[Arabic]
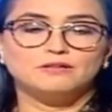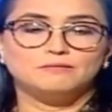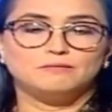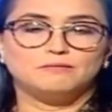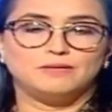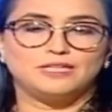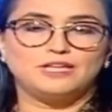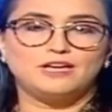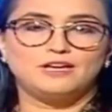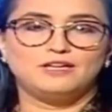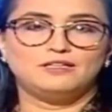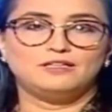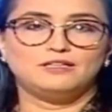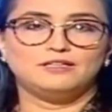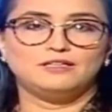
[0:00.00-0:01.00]
معناها
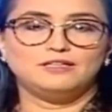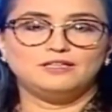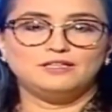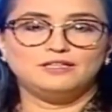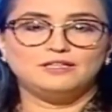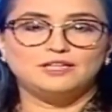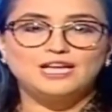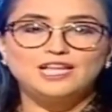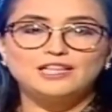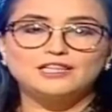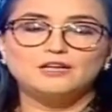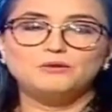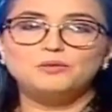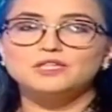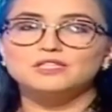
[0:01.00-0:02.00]

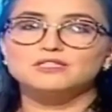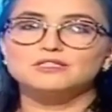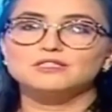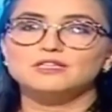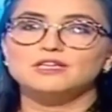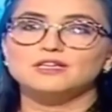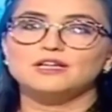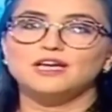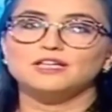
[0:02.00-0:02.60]
الغلطه وين تصير